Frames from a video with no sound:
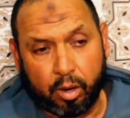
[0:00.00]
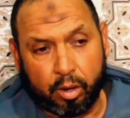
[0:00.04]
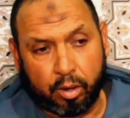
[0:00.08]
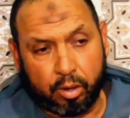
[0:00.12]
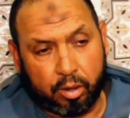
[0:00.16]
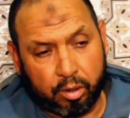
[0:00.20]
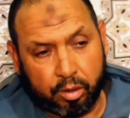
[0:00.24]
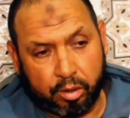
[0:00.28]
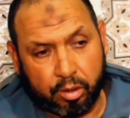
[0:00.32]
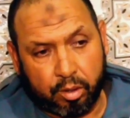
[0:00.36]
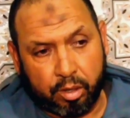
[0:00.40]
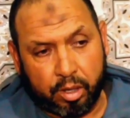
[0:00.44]

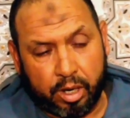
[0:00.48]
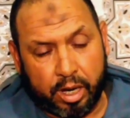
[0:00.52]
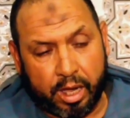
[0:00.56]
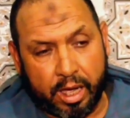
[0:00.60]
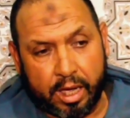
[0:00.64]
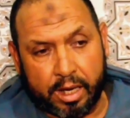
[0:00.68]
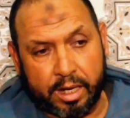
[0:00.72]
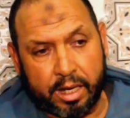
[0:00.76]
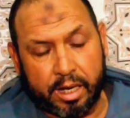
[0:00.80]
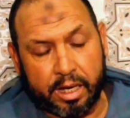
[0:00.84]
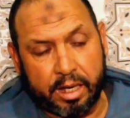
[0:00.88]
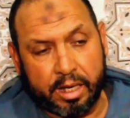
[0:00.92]

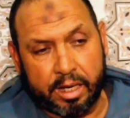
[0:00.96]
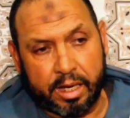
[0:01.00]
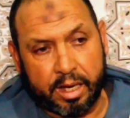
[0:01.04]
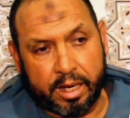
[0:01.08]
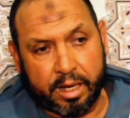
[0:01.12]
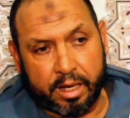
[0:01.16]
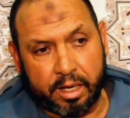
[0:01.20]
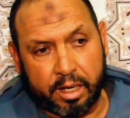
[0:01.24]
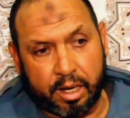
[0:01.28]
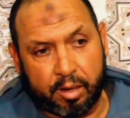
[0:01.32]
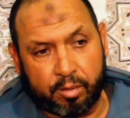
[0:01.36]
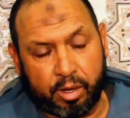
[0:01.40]
والحاله لا
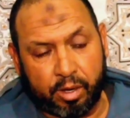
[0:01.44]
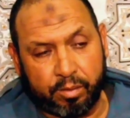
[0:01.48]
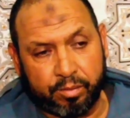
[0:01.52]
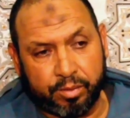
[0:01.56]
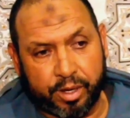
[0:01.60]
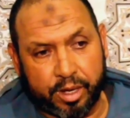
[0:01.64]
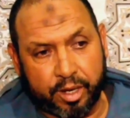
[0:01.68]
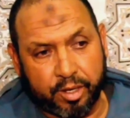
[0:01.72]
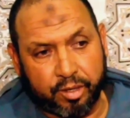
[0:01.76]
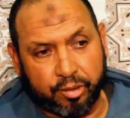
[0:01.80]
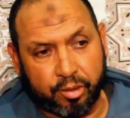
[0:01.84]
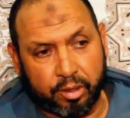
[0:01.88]
اله الا الله
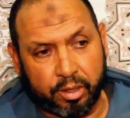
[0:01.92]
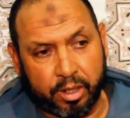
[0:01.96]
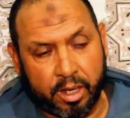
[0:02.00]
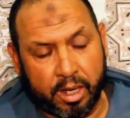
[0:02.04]
محمد رسول